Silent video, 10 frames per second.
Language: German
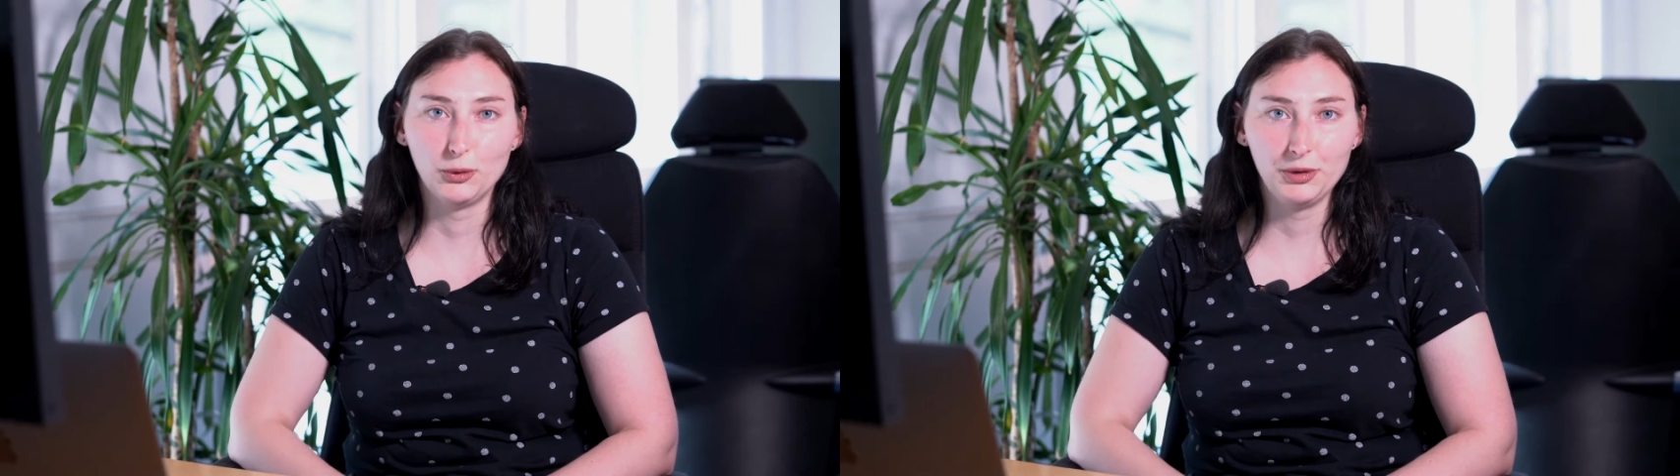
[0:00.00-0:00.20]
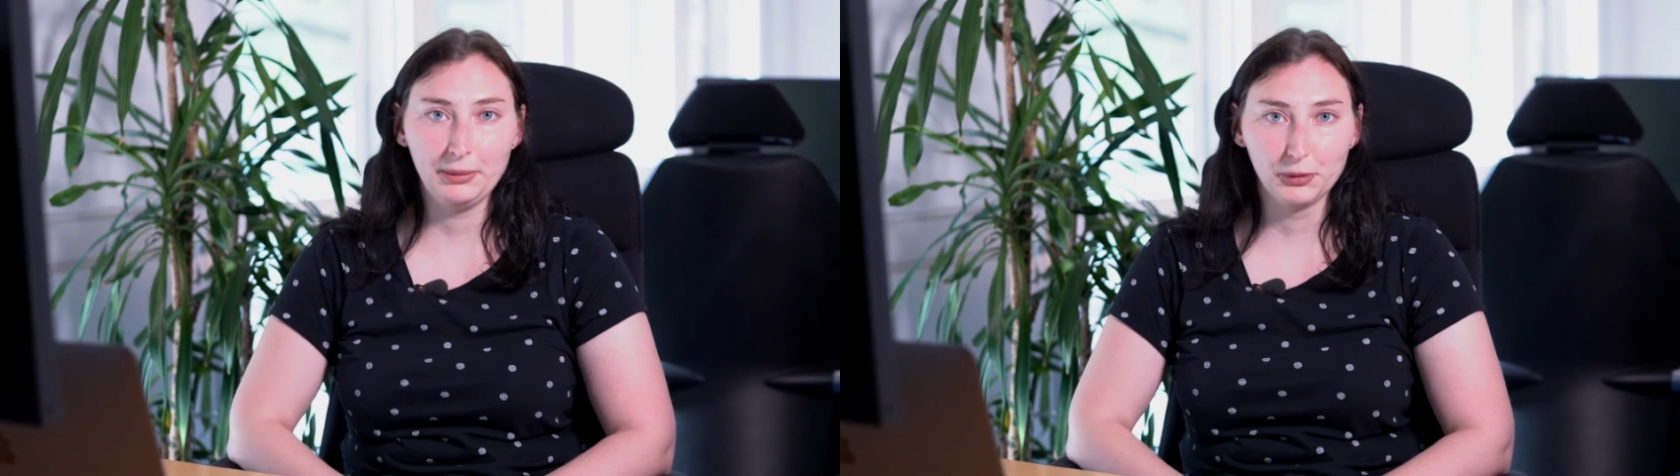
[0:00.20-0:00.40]

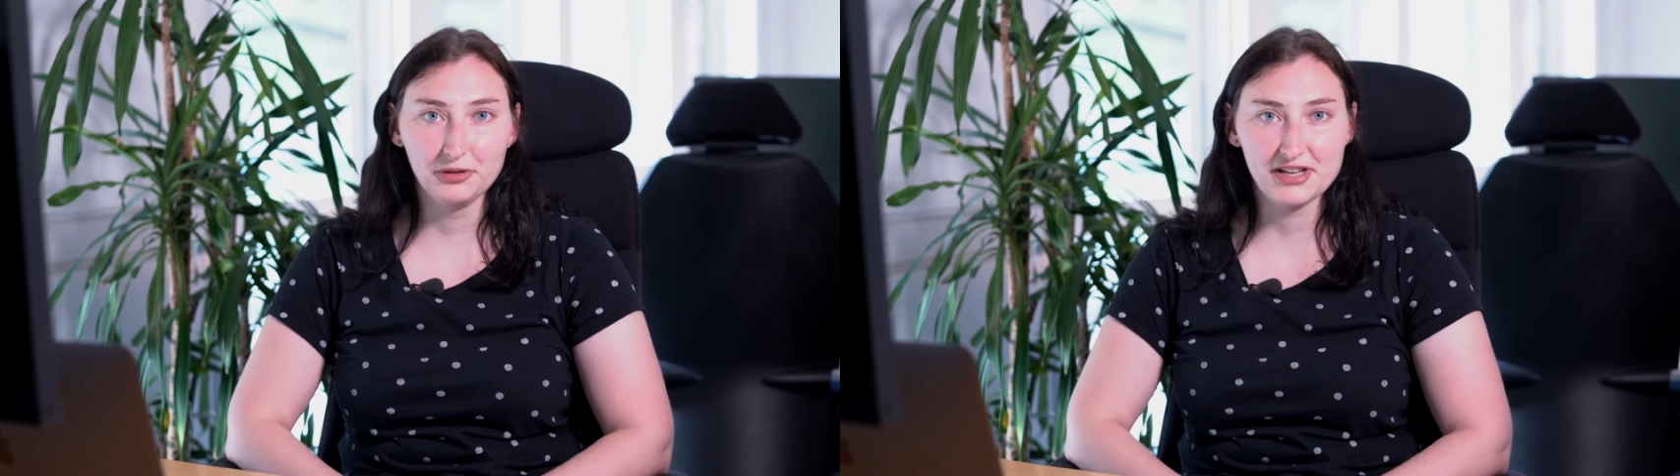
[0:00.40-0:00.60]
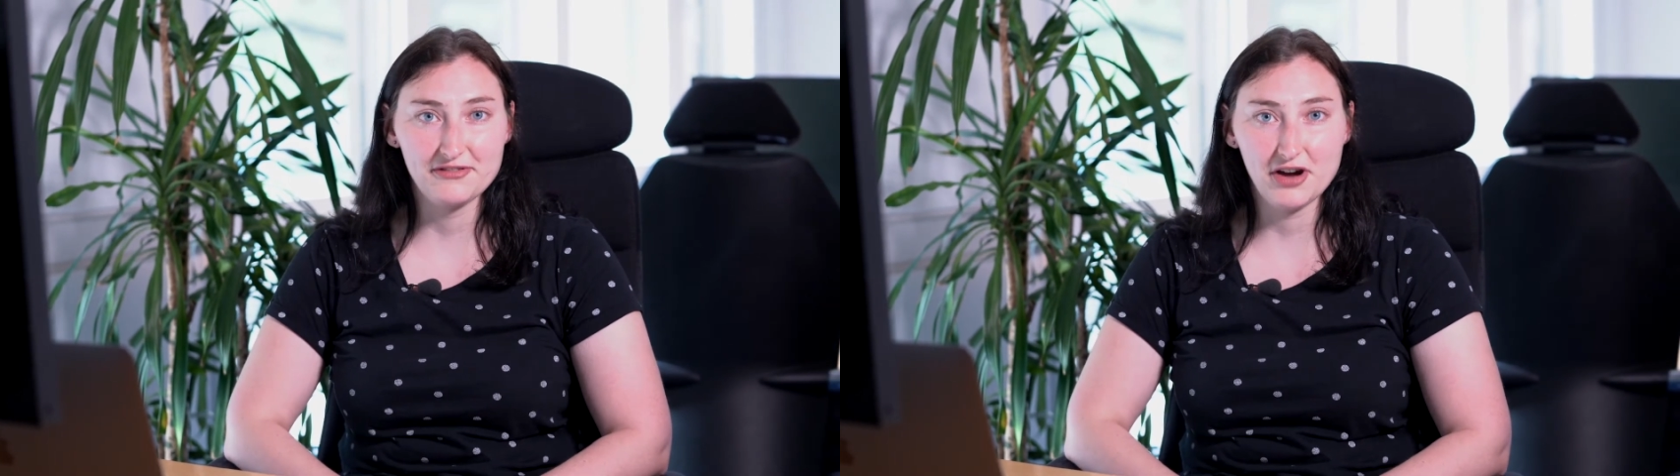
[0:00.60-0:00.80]
ohne
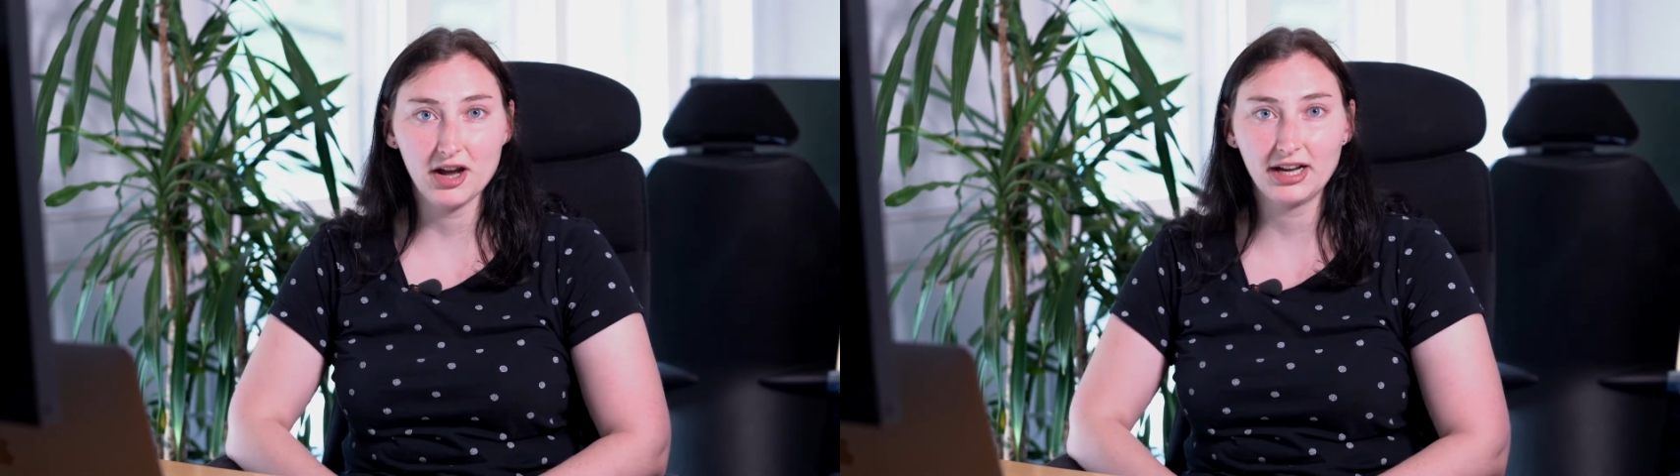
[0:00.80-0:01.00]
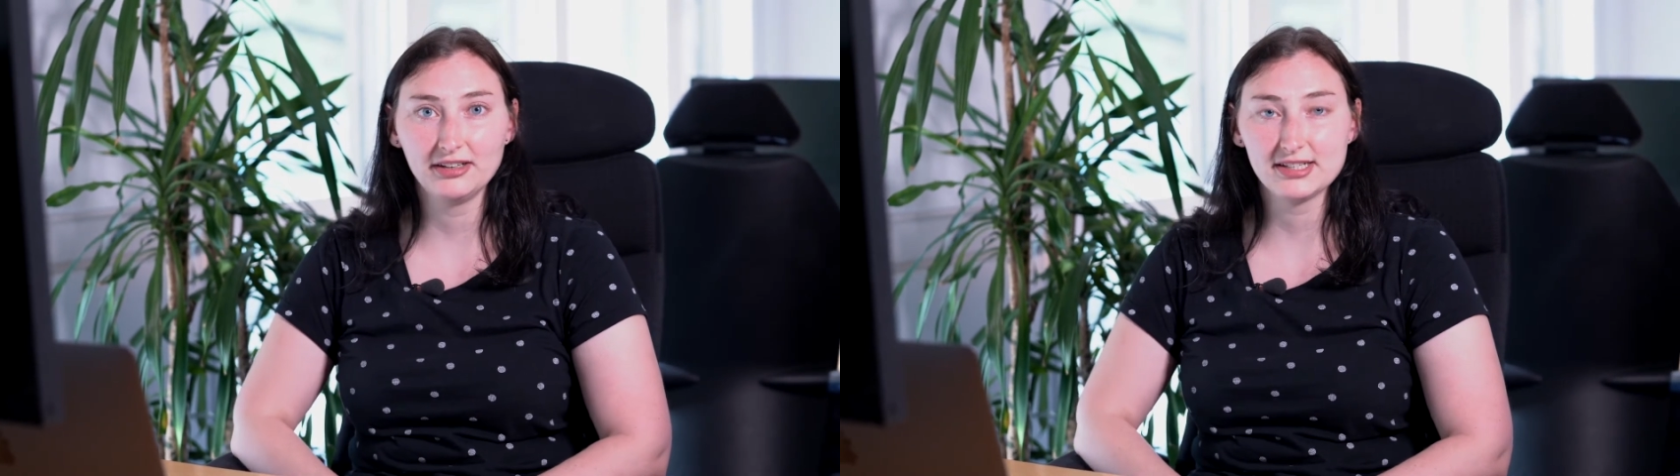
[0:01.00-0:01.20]

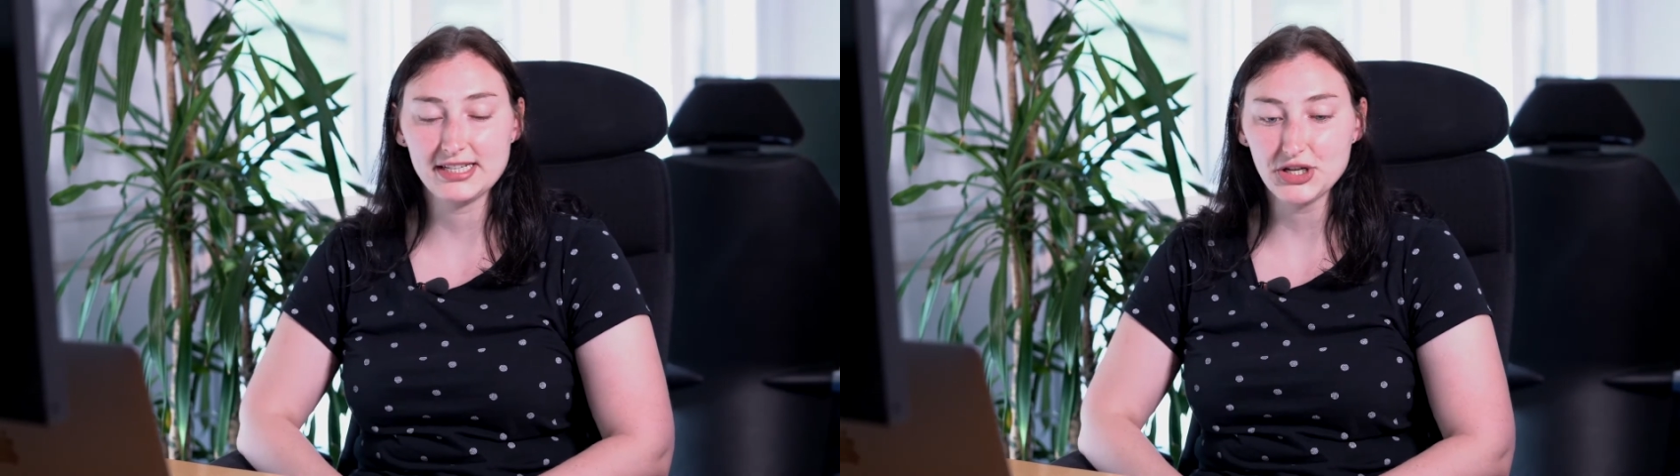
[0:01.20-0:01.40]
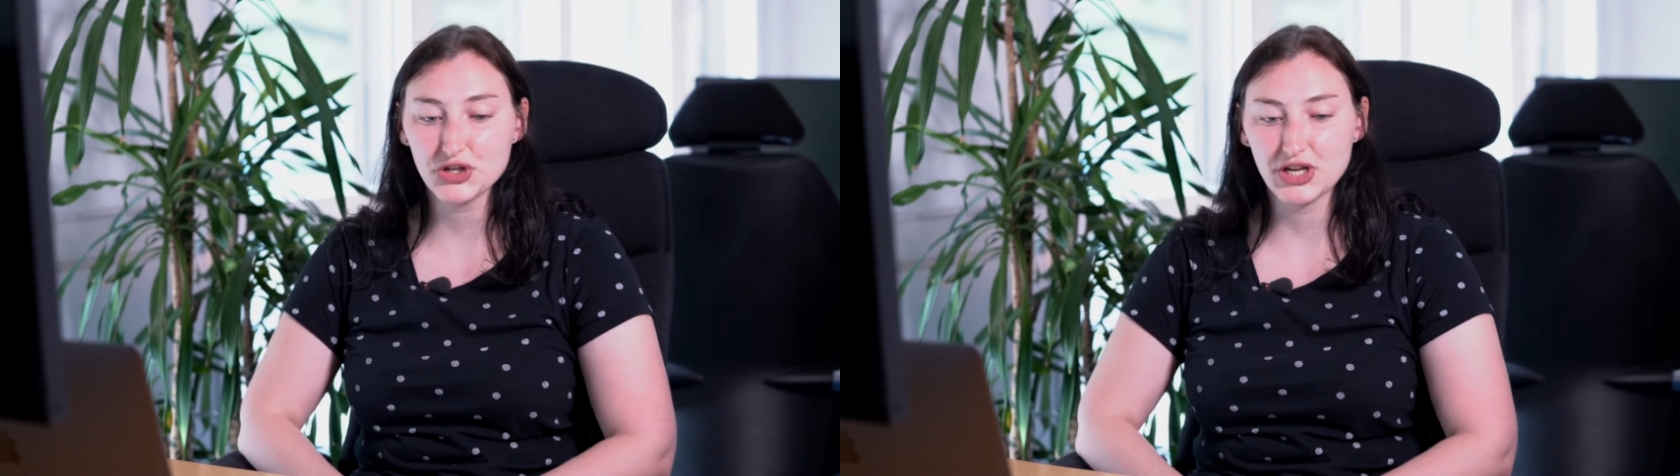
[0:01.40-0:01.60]
Berufserfahrung in
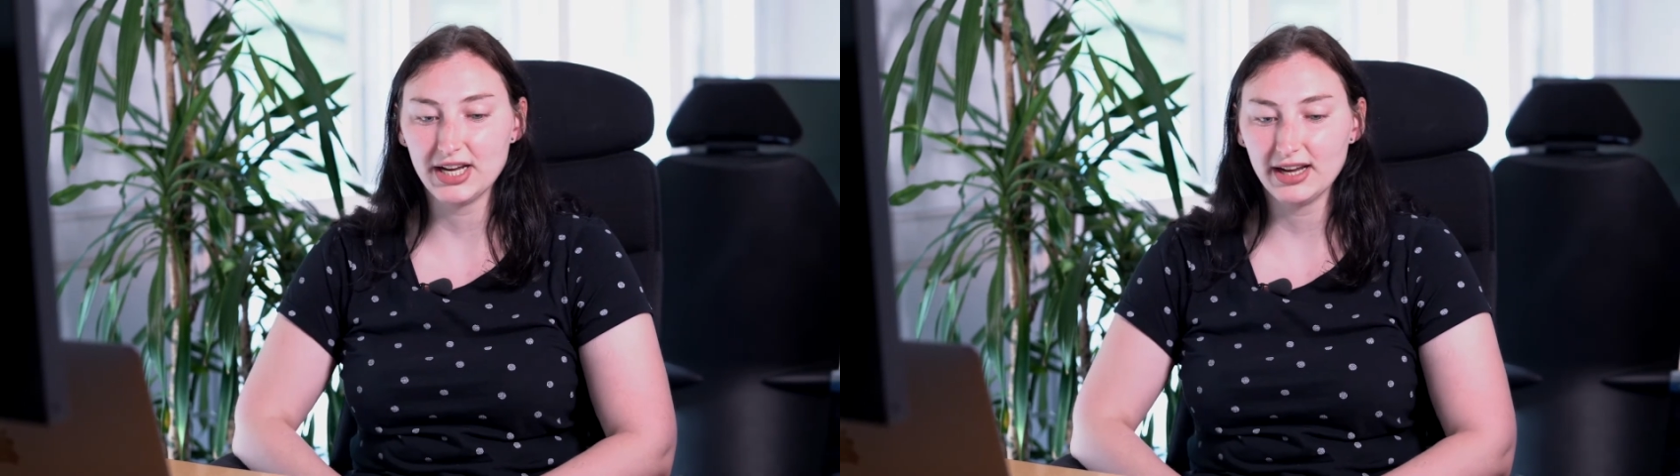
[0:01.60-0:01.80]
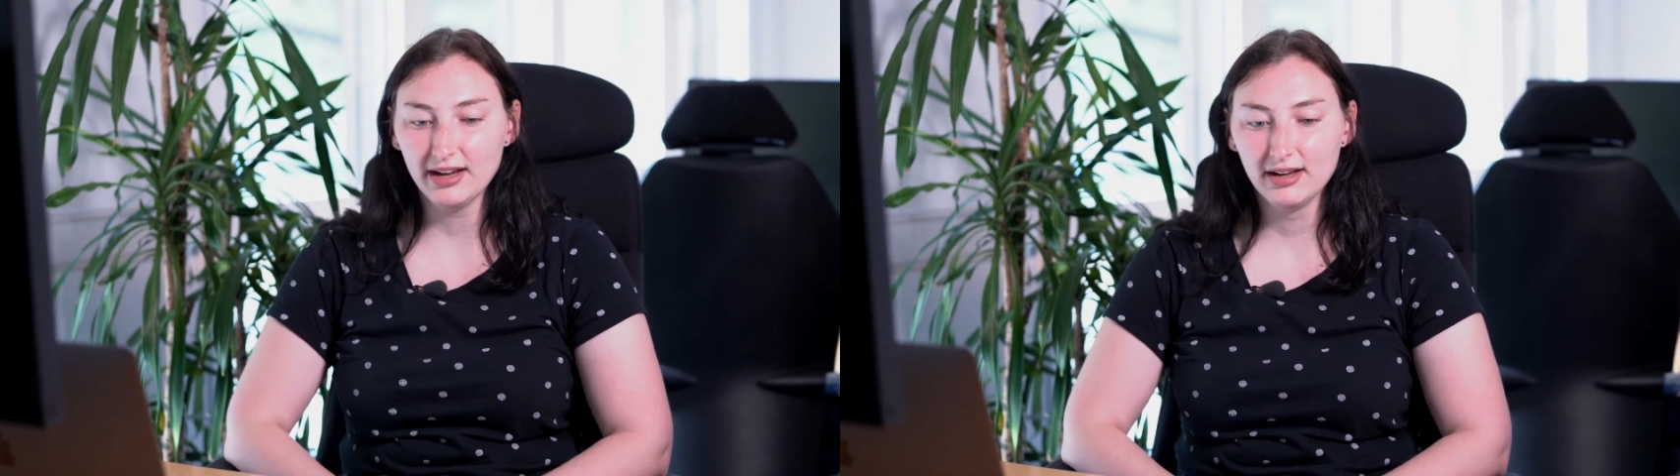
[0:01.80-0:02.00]
das
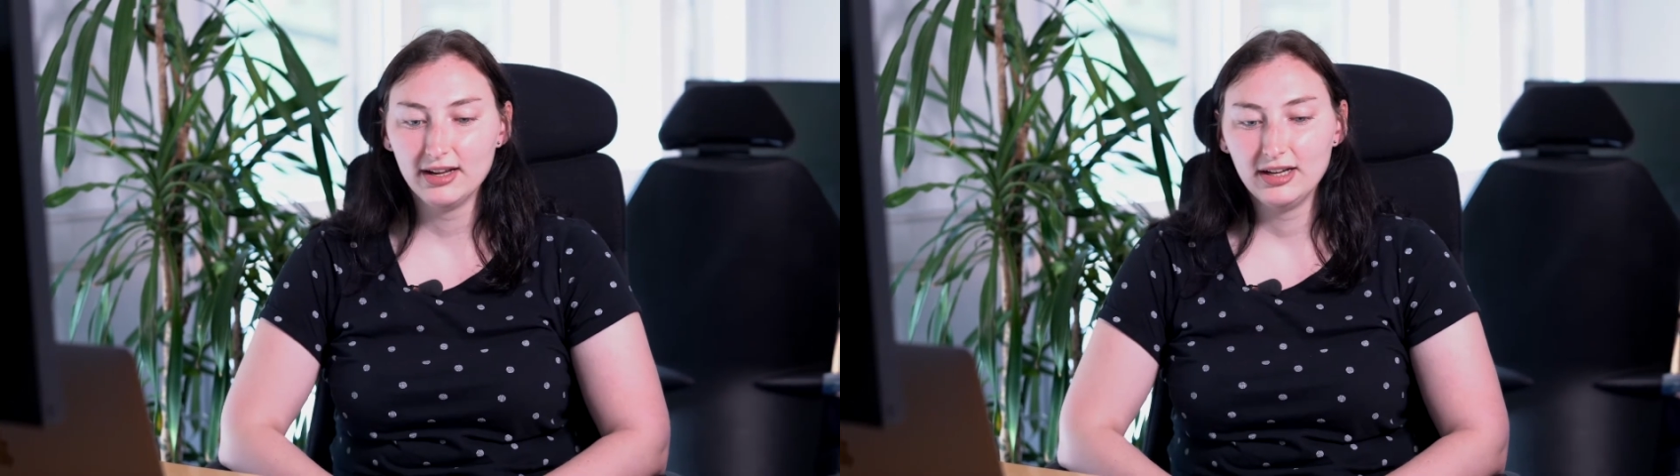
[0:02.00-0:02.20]
eingestiegen.